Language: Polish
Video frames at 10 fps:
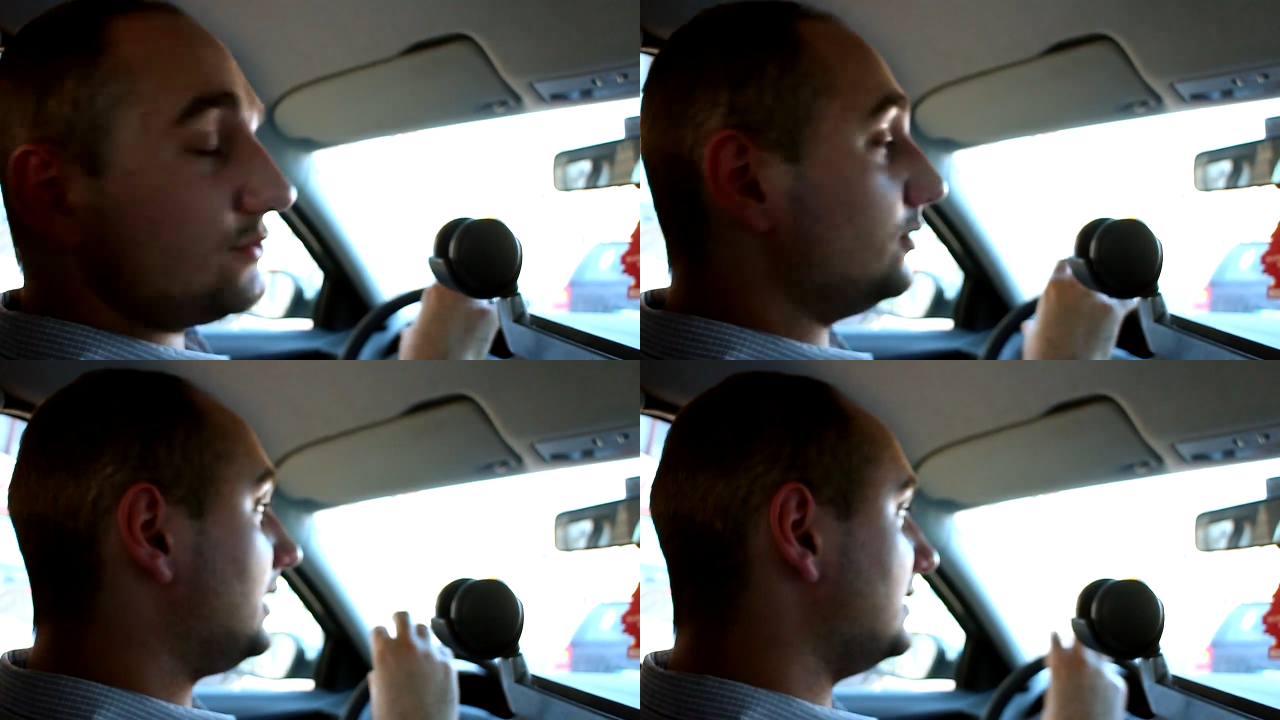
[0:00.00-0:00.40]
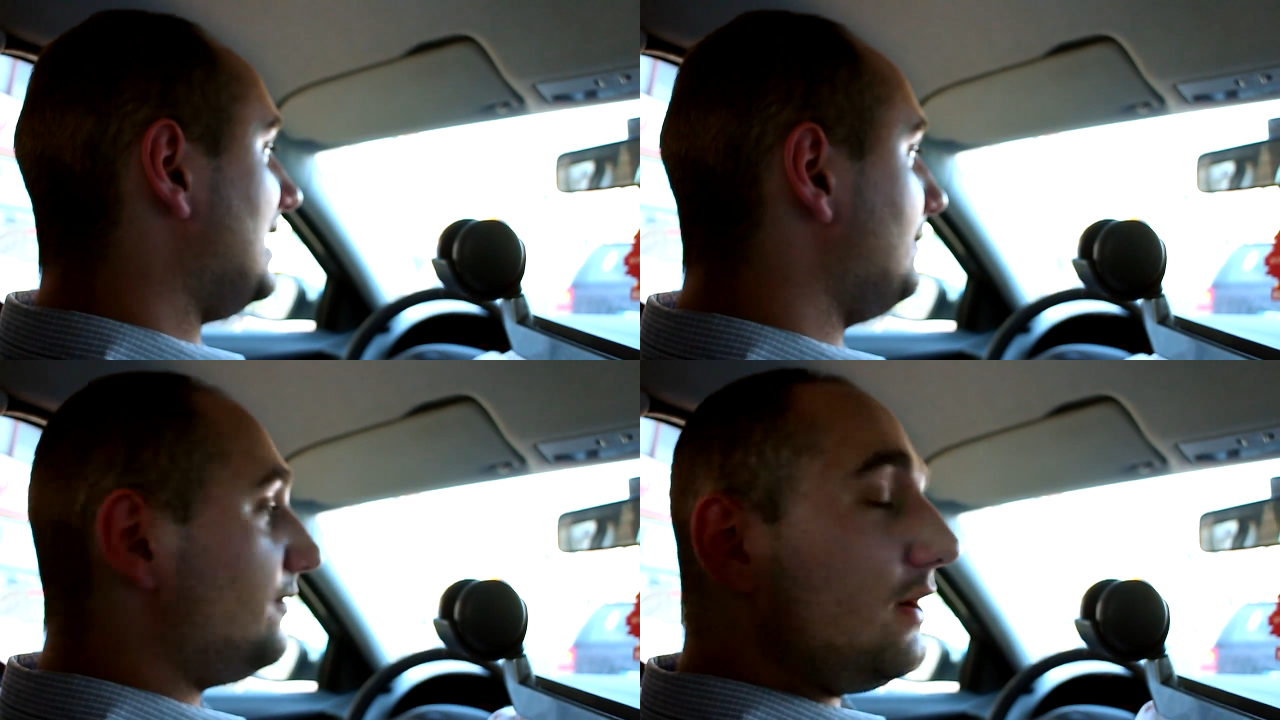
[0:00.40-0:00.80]
Ciotka
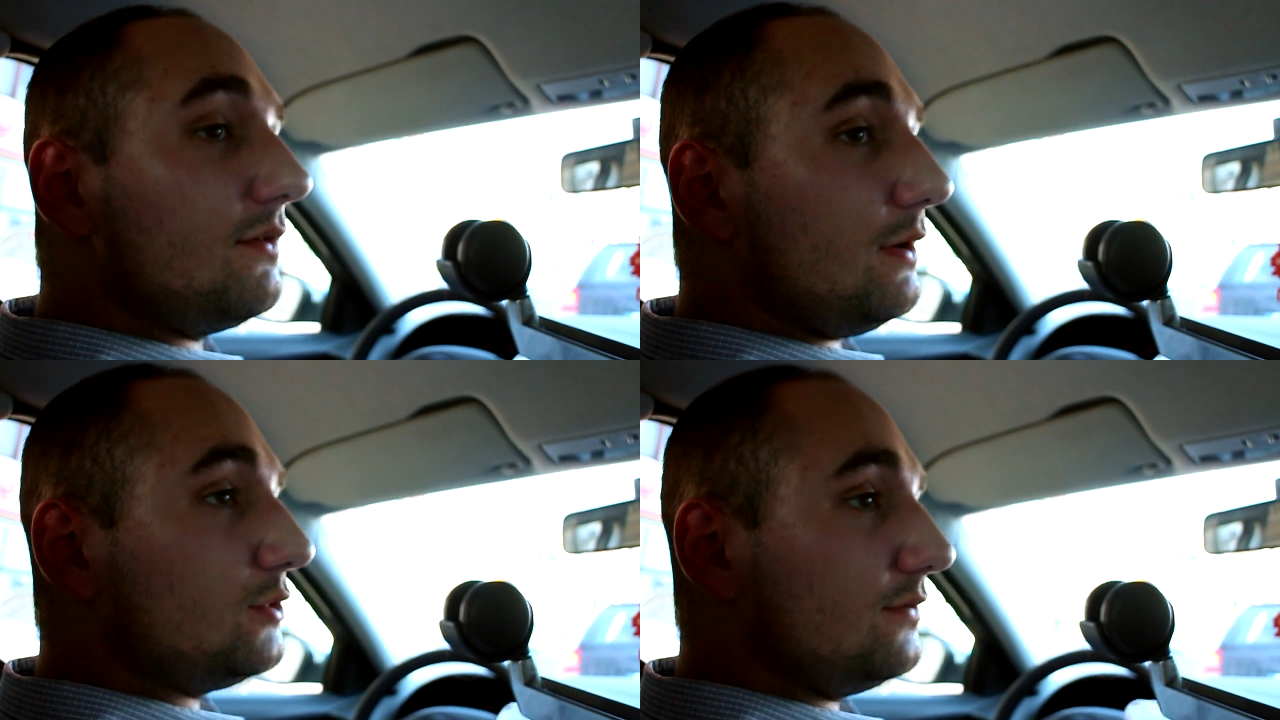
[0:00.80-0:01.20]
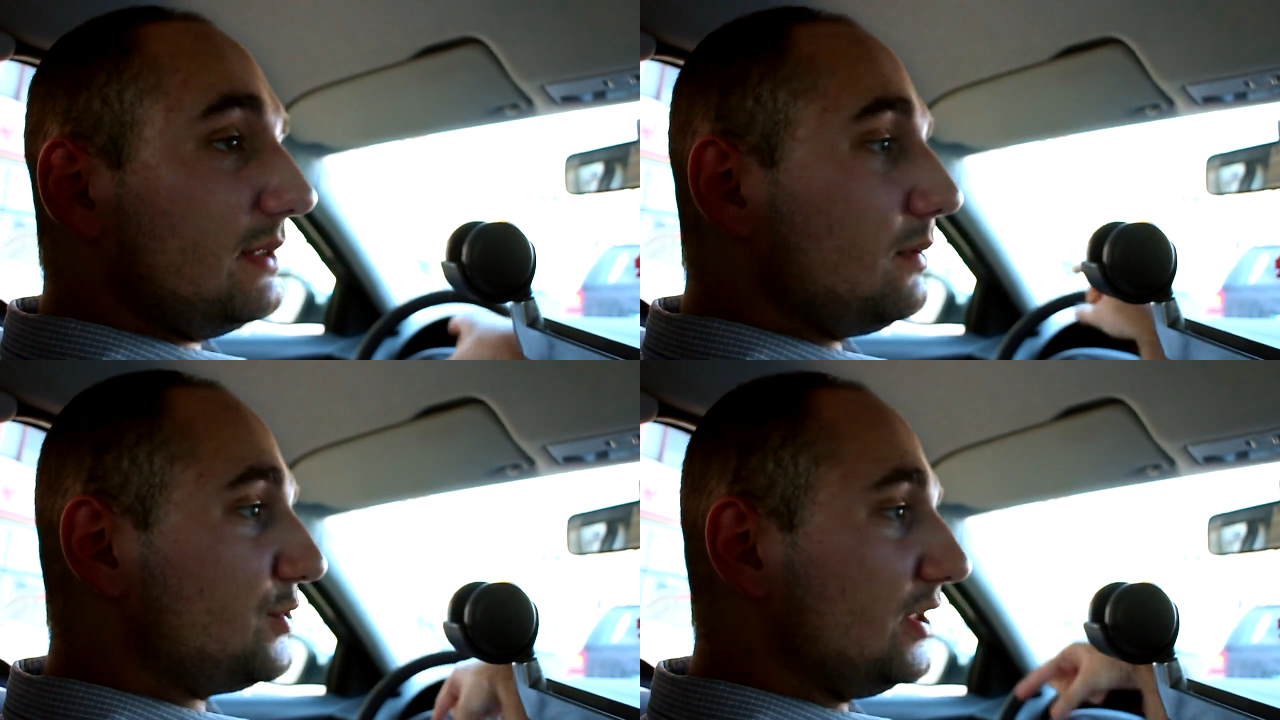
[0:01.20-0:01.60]
zahamowała
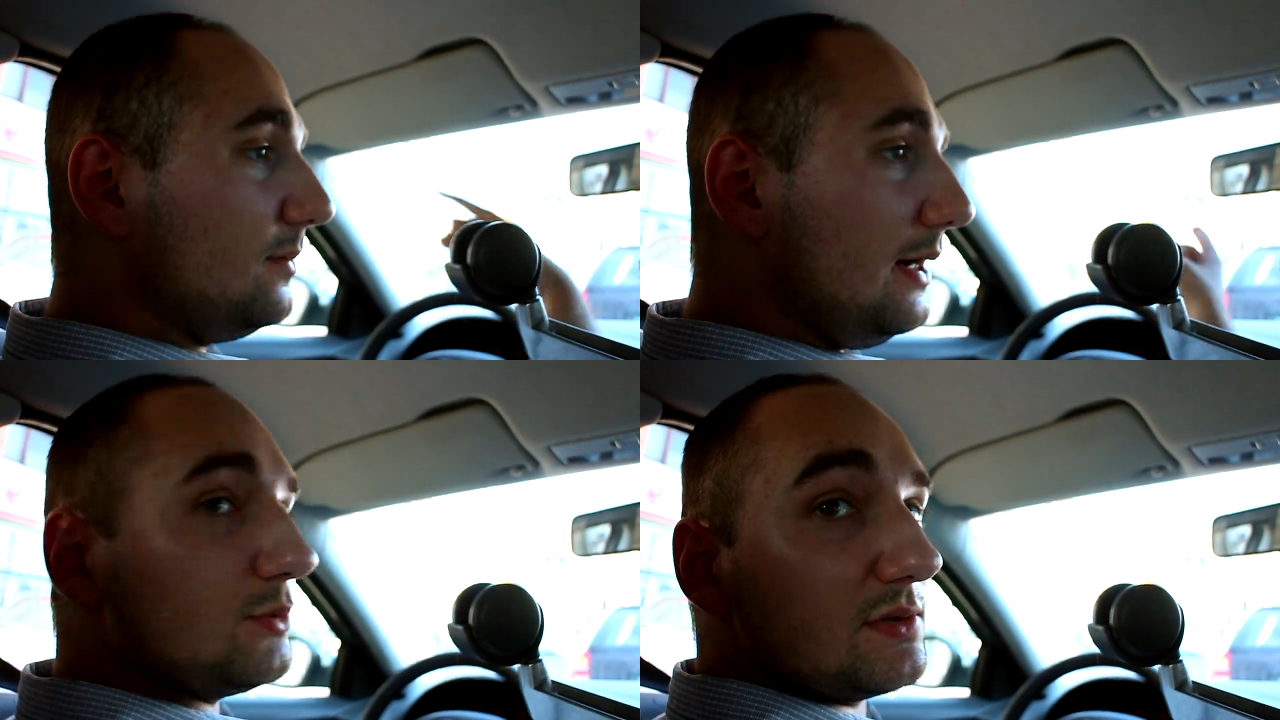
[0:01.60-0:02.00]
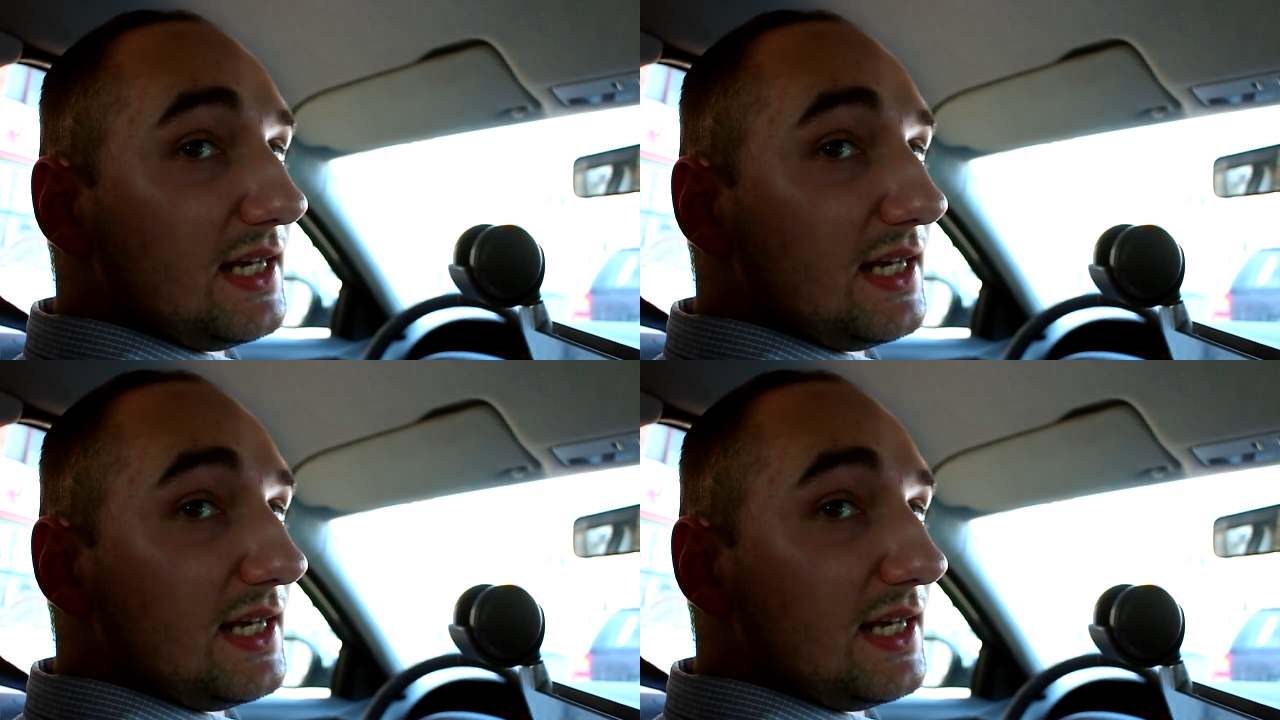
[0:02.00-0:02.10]
gwałtownie, bo przed nią auto